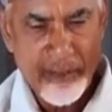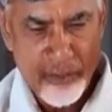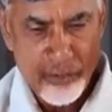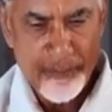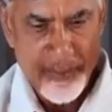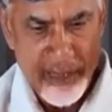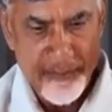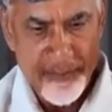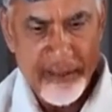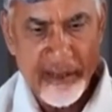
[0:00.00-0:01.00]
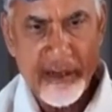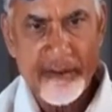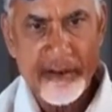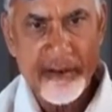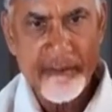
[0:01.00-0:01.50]
ఈరోజు పని అయిపోయింది
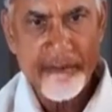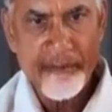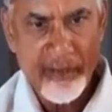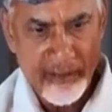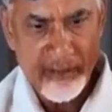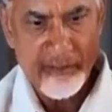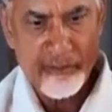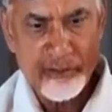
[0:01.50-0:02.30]
కాబట్టి అధికారం